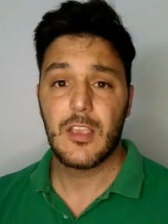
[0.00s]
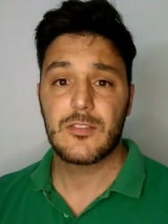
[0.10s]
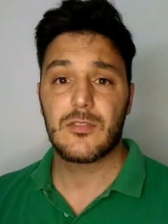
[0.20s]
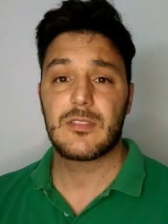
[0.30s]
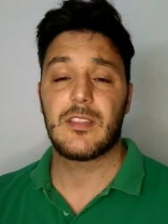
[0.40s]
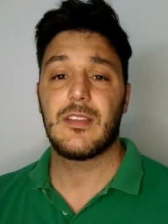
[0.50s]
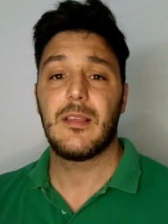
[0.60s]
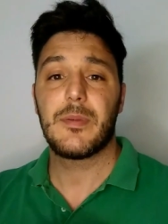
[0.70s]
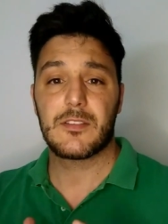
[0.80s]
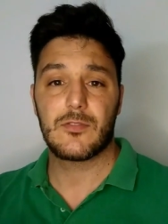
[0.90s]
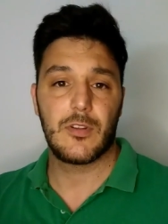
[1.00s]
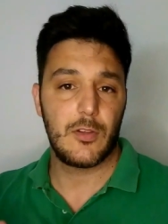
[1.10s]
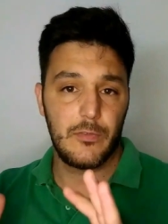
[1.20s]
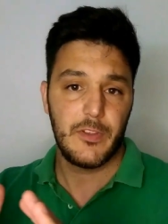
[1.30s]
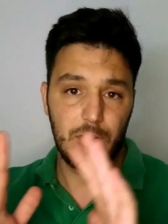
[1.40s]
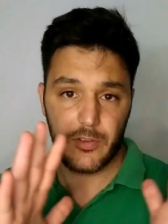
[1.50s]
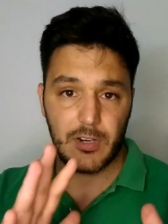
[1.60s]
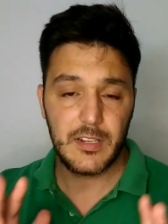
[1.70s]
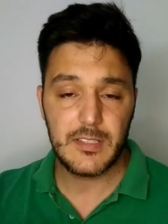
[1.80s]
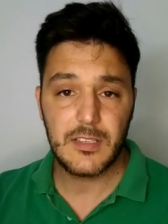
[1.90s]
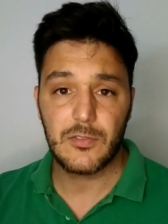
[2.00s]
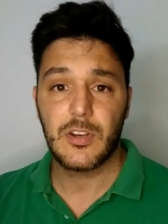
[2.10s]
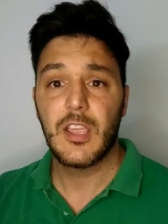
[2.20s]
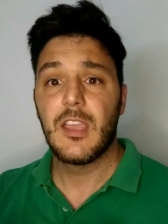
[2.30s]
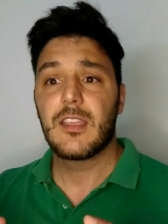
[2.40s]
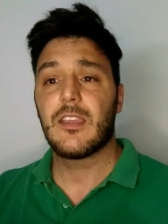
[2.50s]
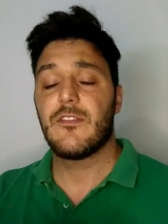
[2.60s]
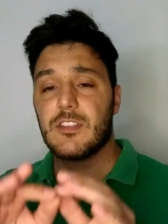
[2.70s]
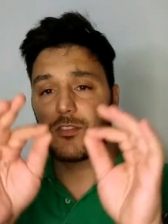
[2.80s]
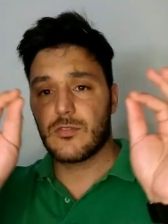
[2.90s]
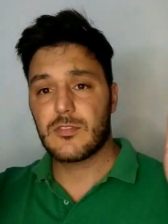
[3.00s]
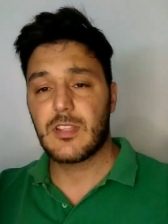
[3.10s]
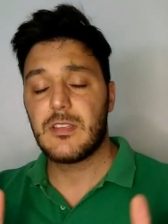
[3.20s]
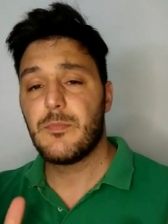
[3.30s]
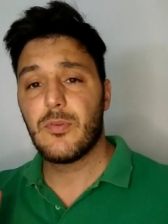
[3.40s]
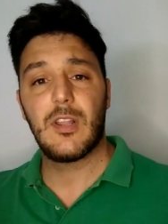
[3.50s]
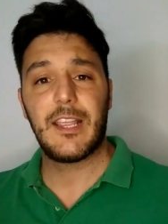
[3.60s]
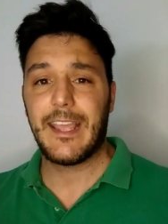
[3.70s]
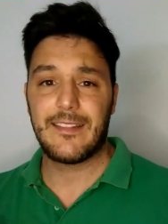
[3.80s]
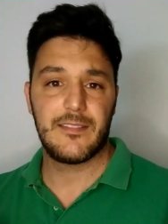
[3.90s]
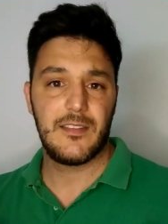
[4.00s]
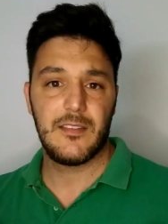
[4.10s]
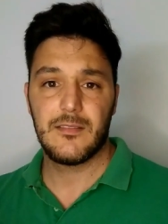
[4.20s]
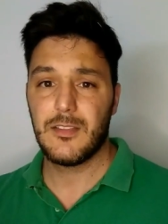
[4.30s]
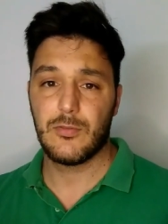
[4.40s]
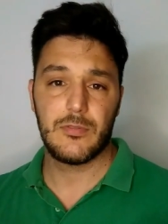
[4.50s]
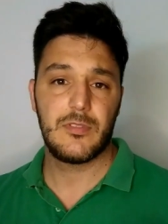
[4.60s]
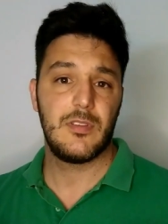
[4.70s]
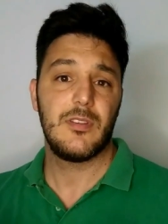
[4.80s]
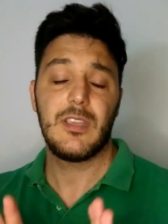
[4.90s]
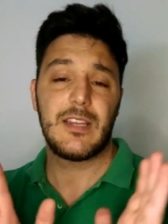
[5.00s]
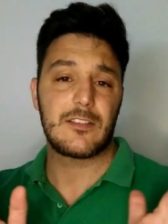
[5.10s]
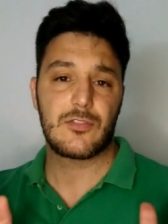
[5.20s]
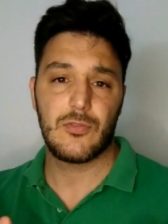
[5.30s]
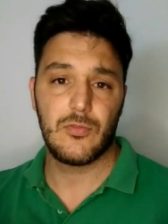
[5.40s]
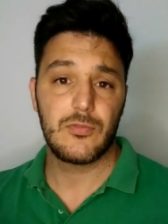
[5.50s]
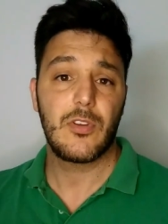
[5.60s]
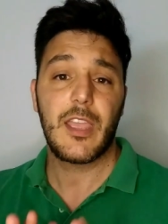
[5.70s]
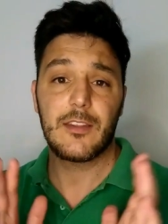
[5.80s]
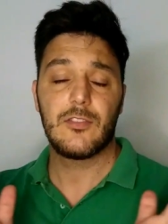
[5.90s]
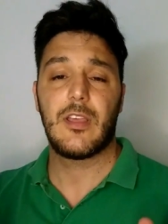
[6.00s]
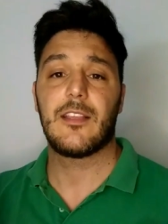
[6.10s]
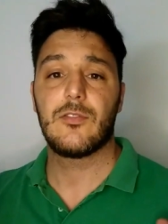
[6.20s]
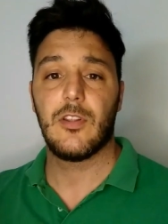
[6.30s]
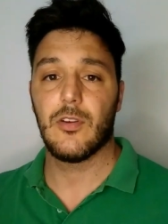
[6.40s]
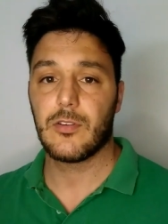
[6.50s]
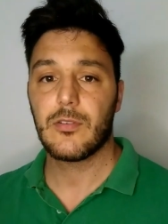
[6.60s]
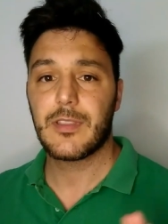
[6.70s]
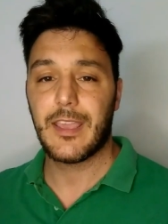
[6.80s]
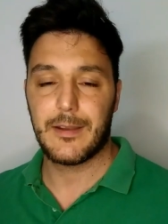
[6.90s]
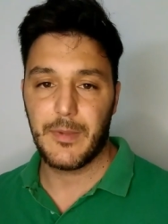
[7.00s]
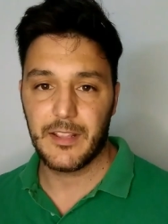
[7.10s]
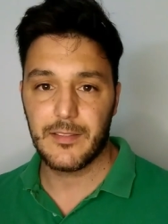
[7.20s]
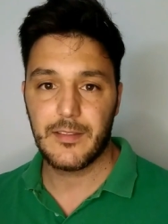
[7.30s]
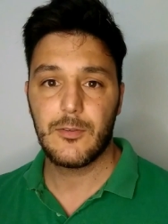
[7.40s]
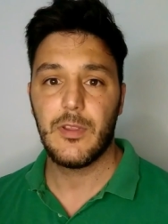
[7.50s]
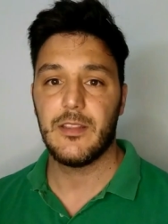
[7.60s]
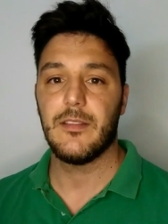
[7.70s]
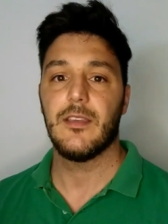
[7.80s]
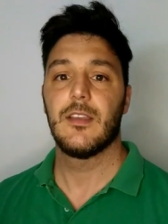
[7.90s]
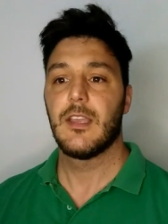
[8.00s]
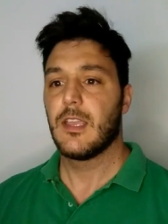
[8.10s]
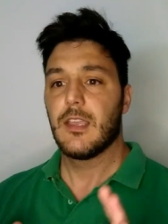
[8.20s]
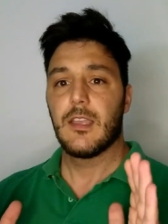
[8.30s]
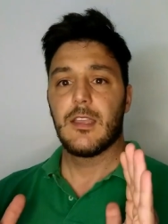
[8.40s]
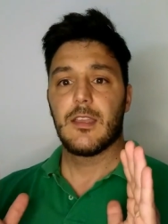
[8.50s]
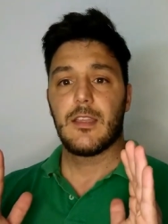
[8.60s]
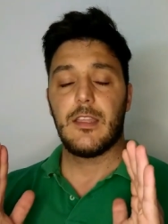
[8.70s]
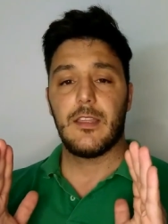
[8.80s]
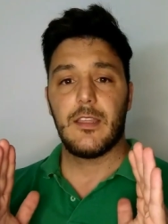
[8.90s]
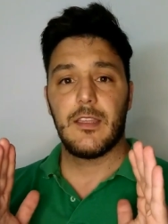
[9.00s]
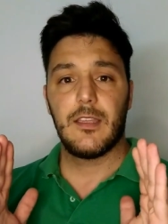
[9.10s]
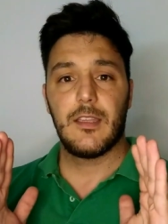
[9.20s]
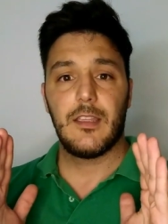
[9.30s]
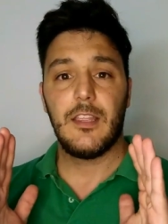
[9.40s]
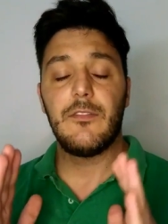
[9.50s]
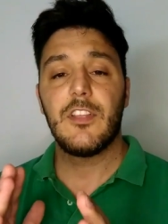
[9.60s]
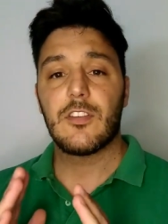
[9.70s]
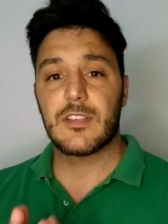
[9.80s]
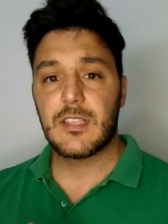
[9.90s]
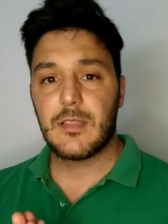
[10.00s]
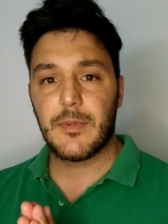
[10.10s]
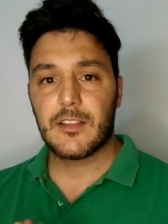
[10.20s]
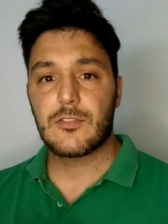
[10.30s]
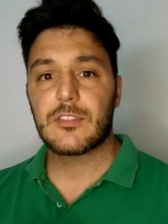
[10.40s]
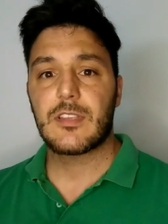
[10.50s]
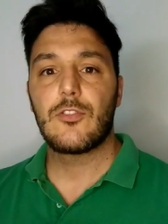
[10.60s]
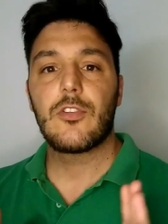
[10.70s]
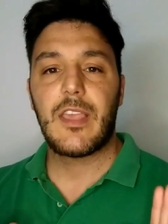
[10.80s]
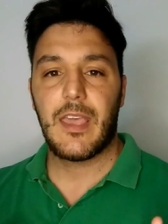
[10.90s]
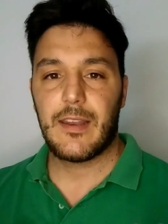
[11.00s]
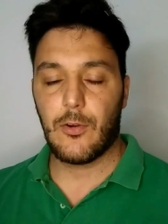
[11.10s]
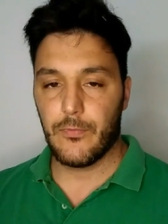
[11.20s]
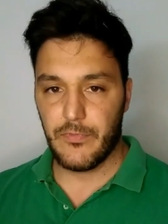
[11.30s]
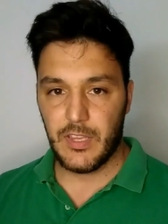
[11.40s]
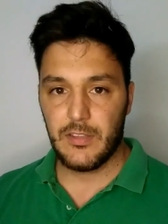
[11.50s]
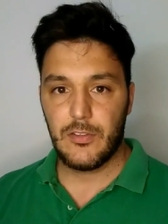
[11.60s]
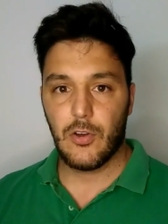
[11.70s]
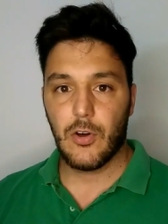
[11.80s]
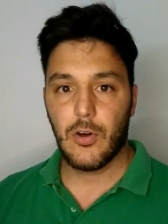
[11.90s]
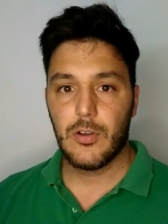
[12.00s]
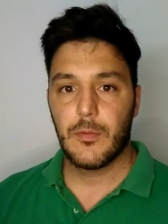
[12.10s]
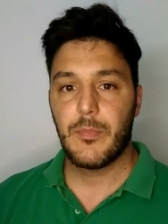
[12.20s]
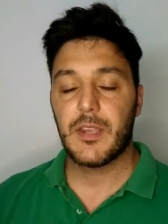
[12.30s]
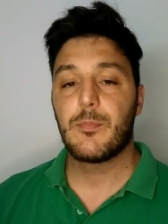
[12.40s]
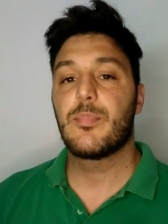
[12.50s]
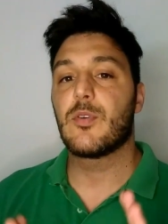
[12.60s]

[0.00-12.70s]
sono state le persone, ovvero gli organizzatori, che invece sono stati più eleganti di tutti in assoluto e hanno dato i loro chiarimenti. Quindi eh, il video della settimana scorsa non era un video per